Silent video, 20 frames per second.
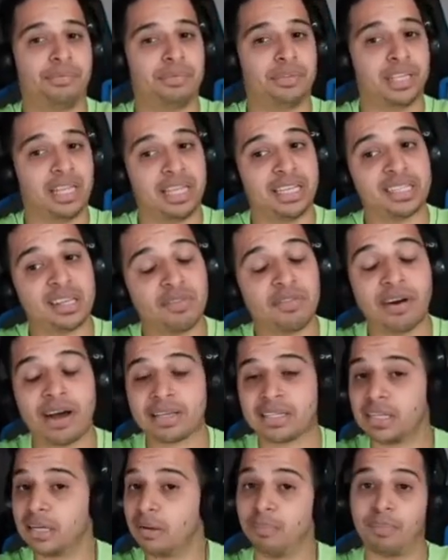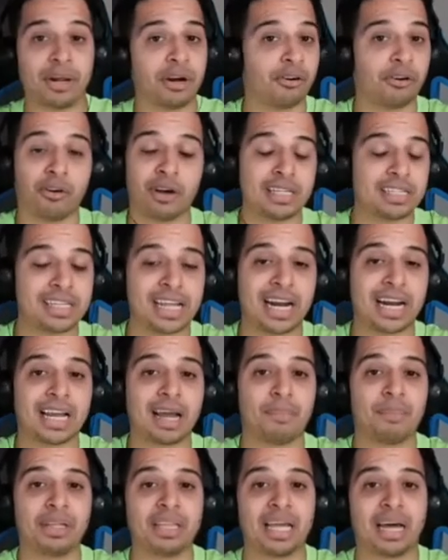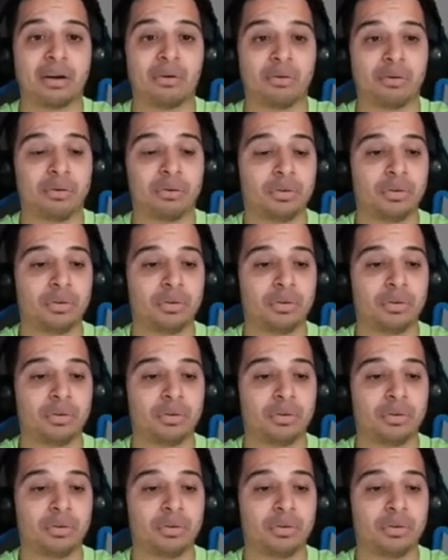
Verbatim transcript: Se dice fácil, pero no es ser el capitano,